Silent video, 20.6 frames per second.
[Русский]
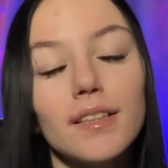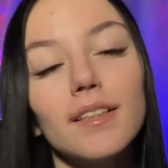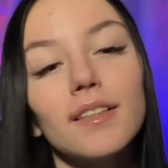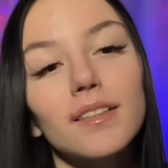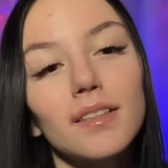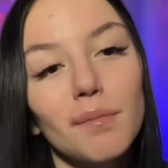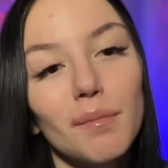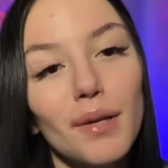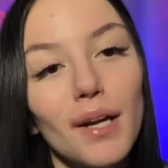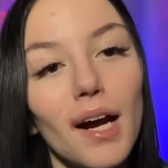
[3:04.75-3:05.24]
не
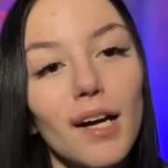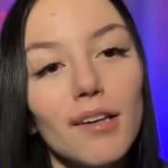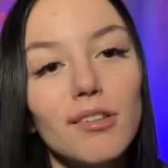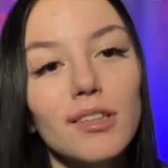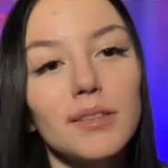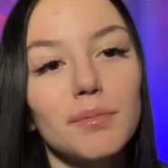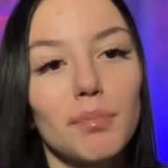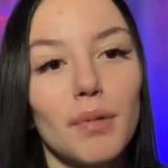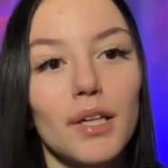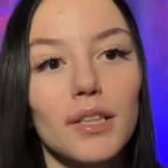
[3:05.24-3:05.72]

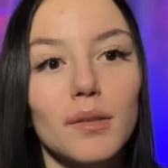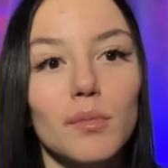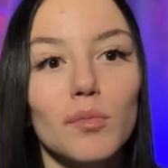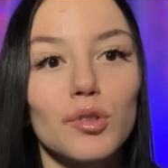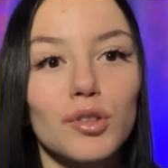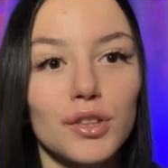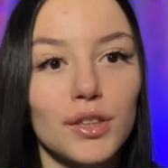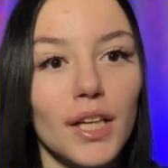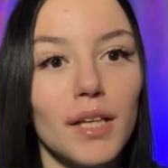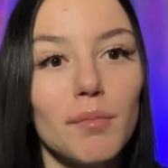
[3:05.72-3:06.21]
собиралась, поэтому
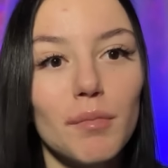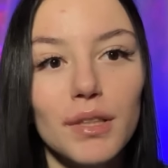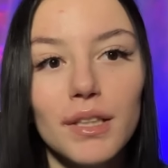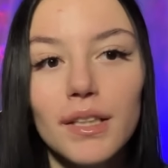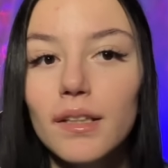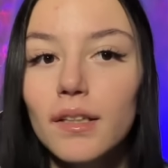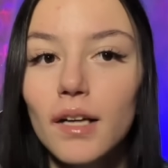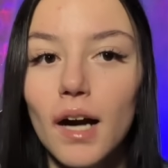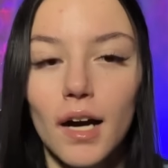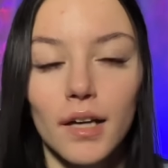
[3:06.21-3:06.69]
с ней мы
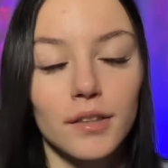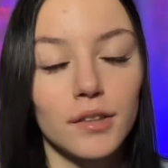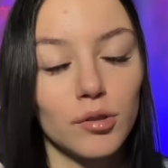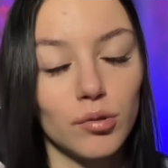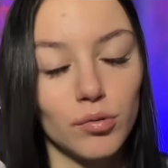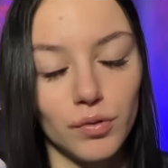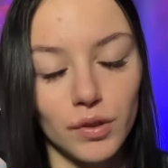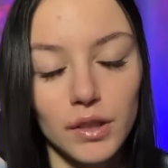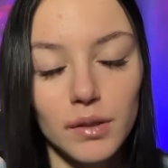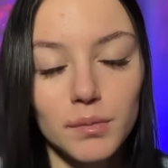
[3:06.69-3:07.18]
никак не
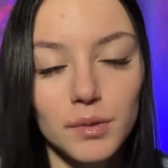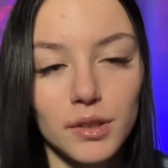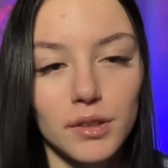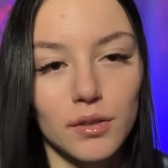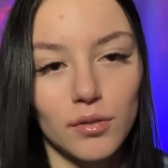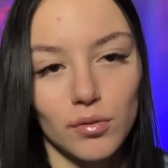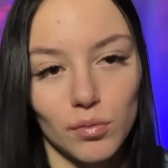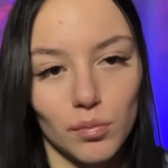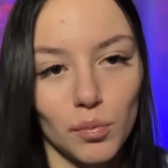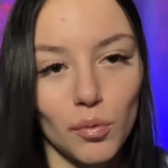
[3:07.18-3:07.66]
увидимся.
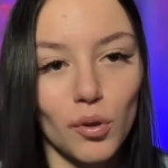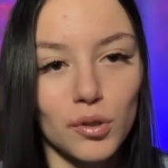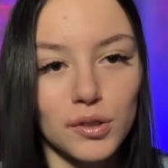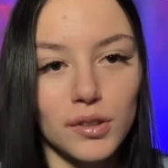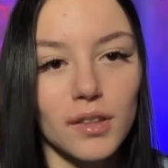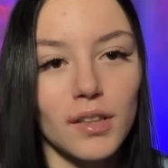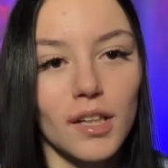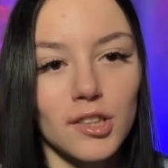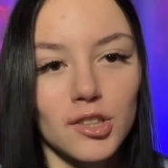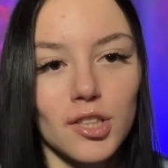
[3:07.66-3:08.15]
Ну,
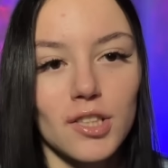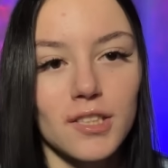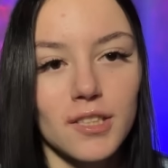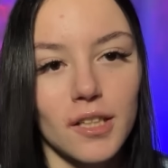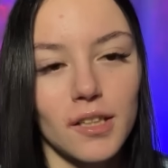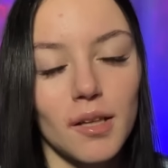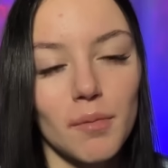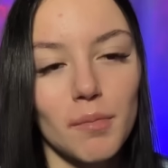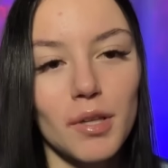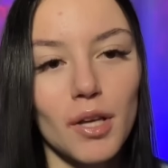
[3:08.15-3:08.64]
просто даже если
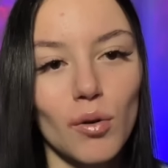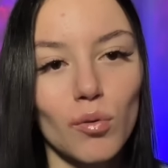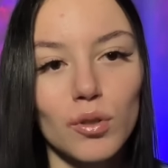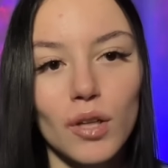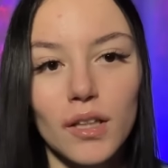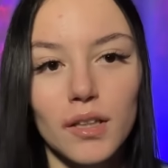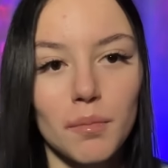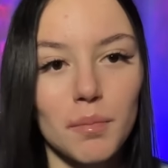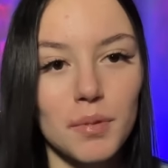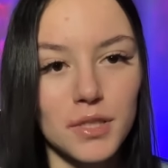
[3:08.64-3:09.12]
она меня
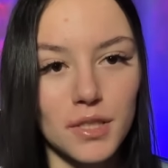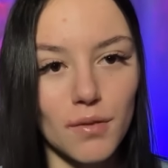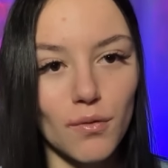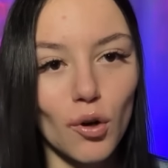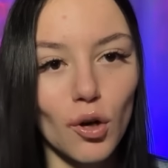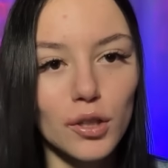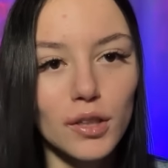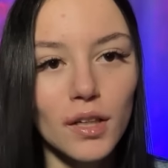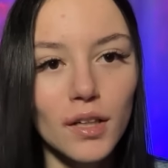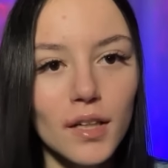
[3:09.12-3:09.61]
куда-то
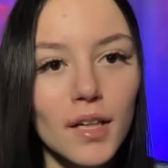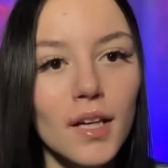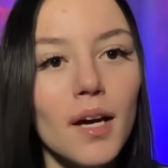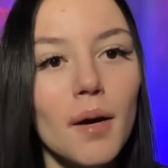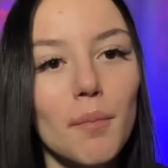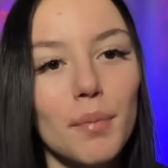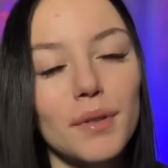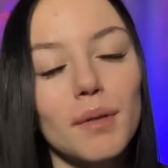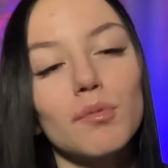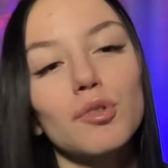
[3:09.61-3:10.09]
позовет,
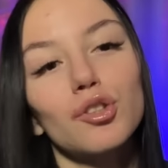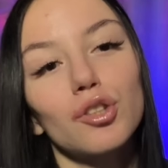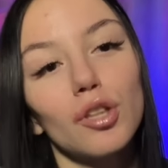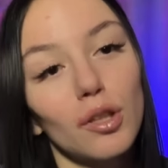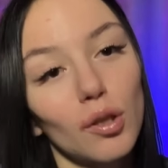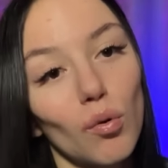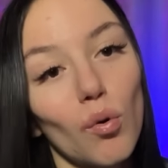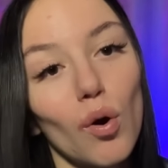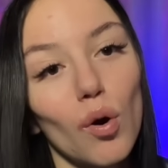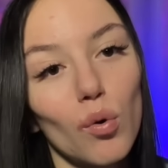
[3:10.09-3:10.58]
потому что
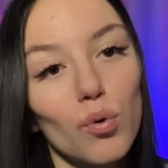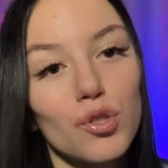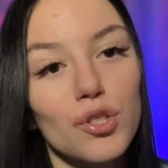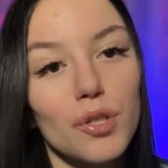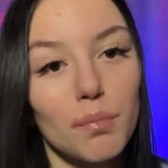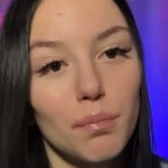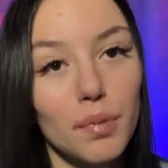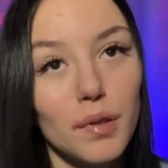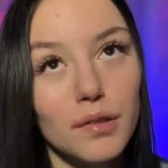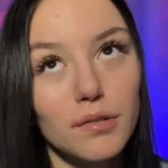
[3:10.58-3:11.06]
такое уже
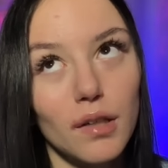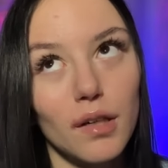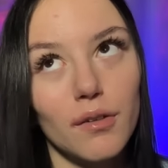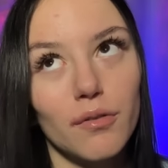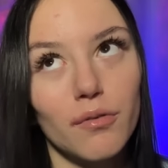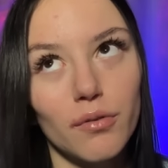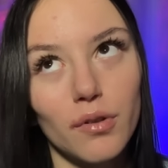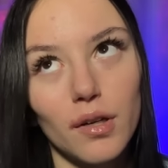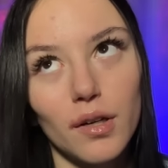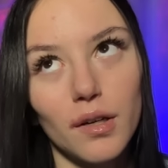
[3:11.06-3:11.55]
было
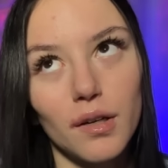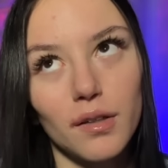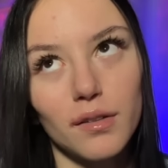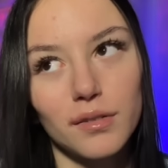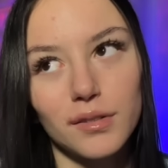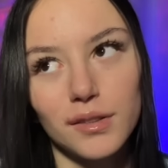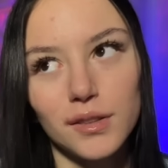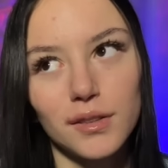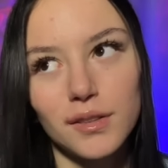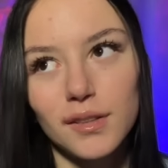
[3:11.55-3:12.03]
в э,
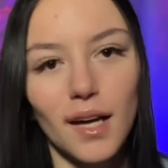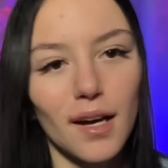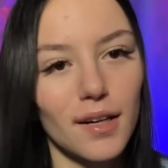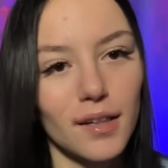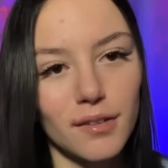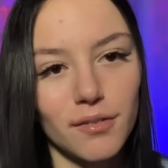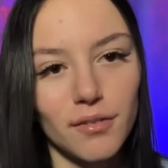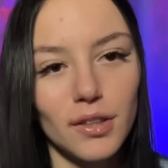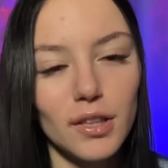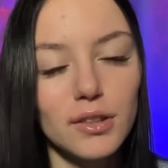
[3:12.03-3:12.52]

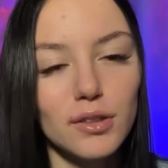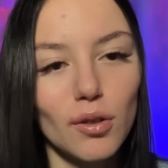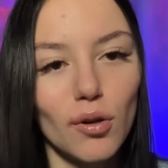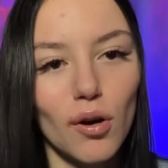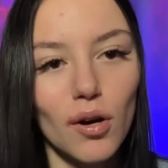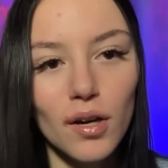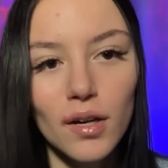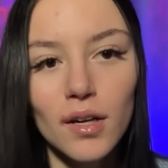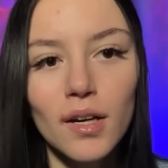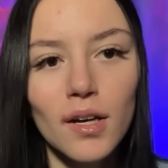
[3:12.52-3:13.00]
старых
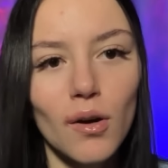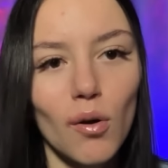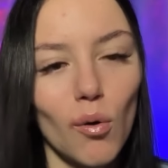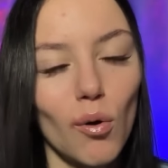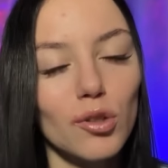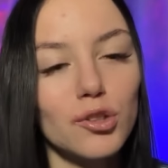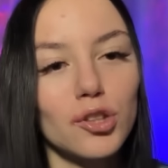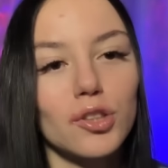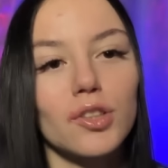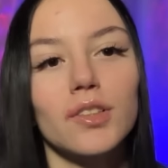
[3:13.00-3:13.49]
видео,
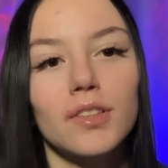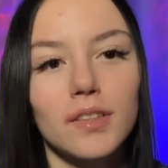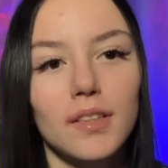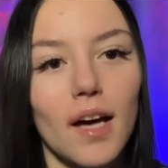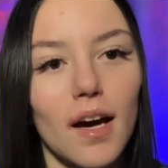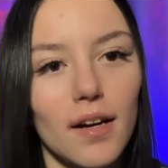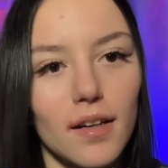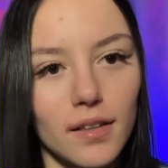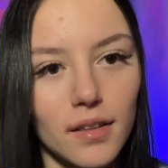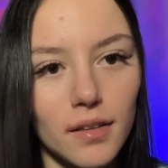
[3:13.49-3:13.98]
очень
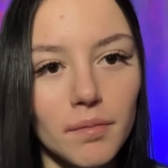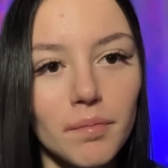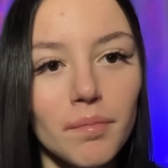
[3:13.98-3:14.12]
старых.